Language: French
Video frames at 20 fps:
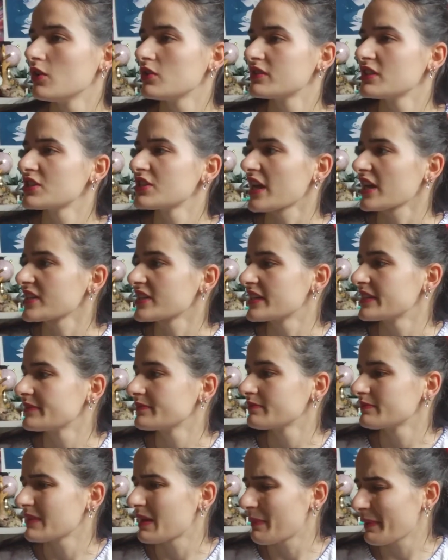Euh, c'est chargé.
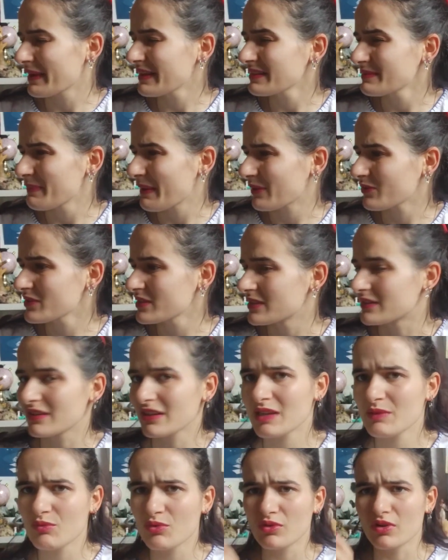Après, par contre, c'est
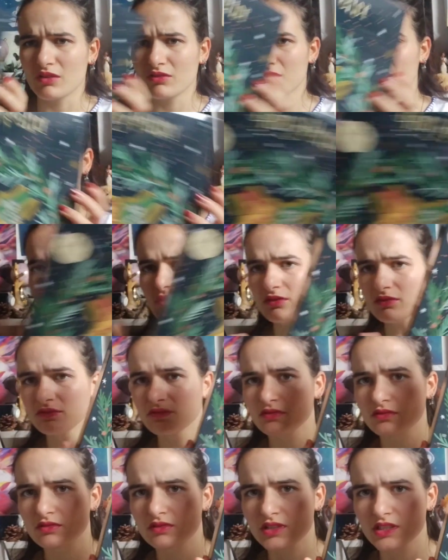très beau, hein. franchement.
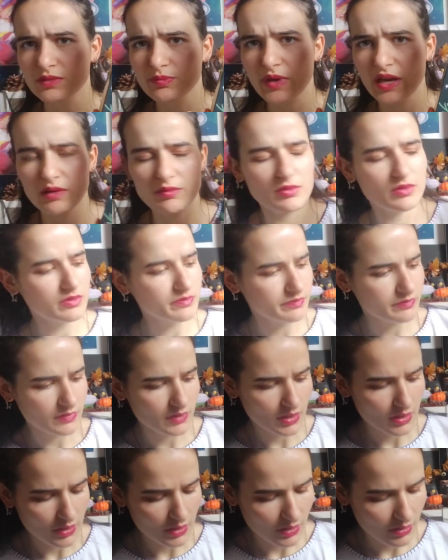Hyper beau.
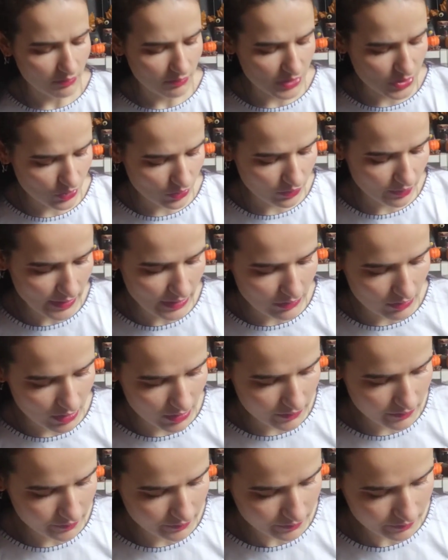Mais je trouve pas le
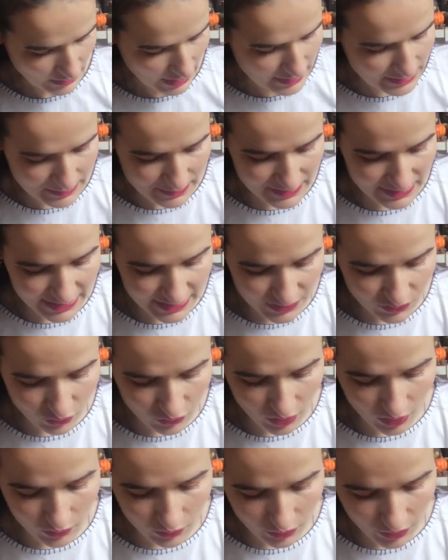1. Ah, c'est parce qu'il est
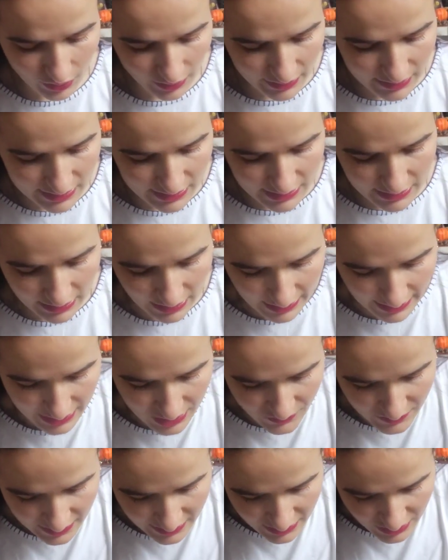tout en longueur ici. Ah, et
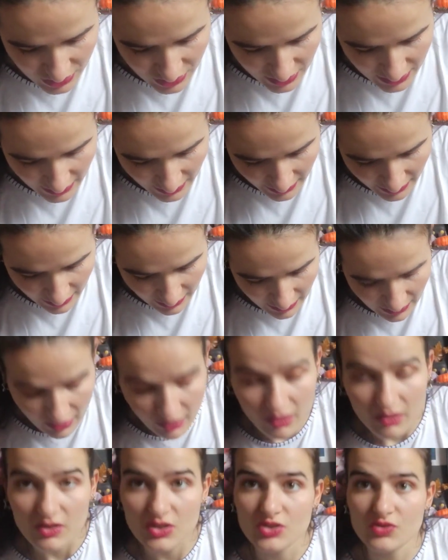là, je vais déchirer.
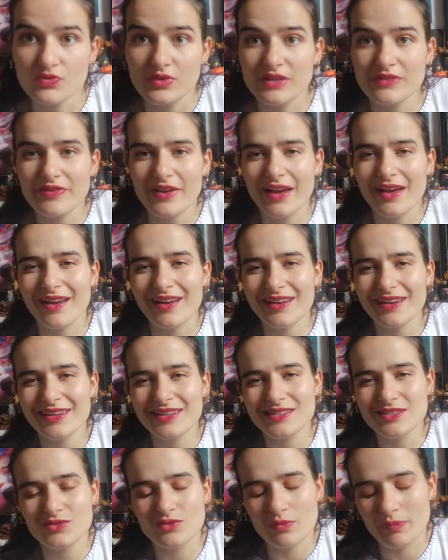Je voulais faire un
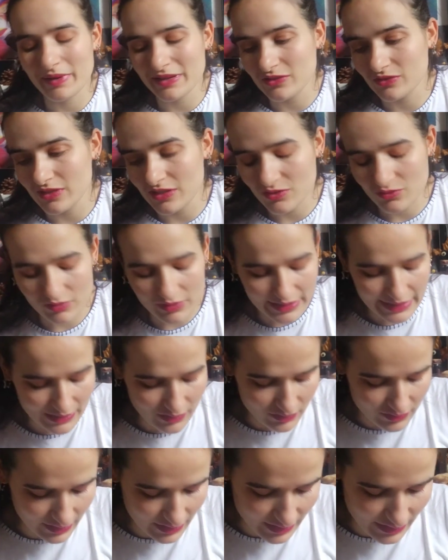reel de présentation des
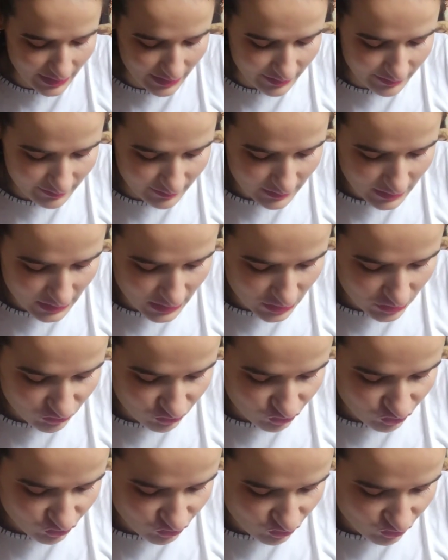calendriers.
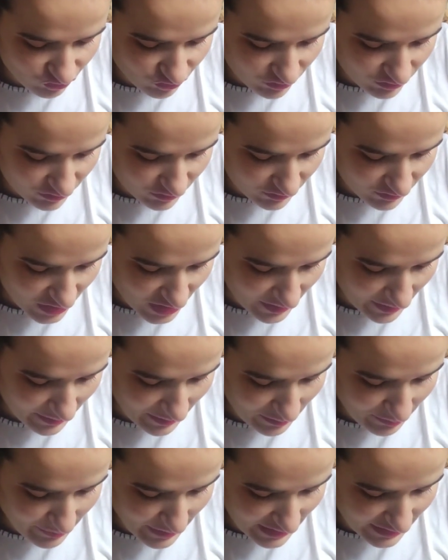J'ai
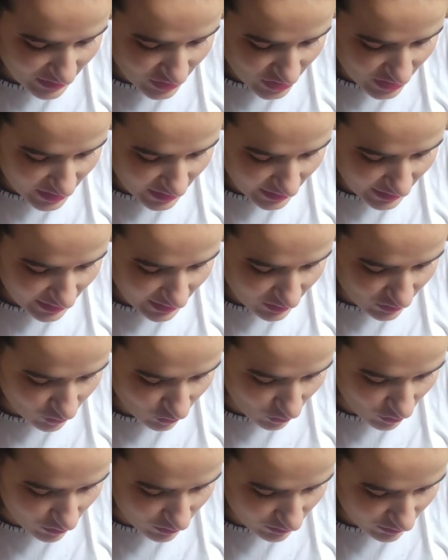rien de pas le déchirer
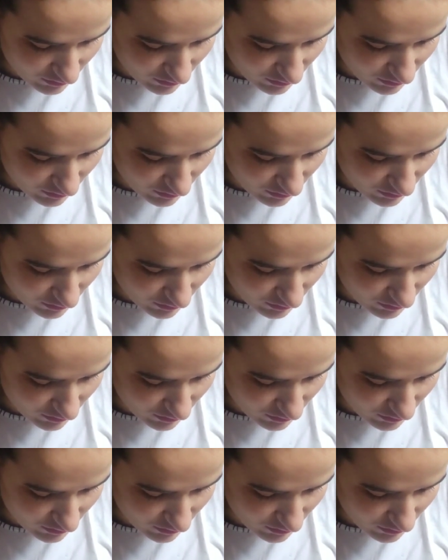trop.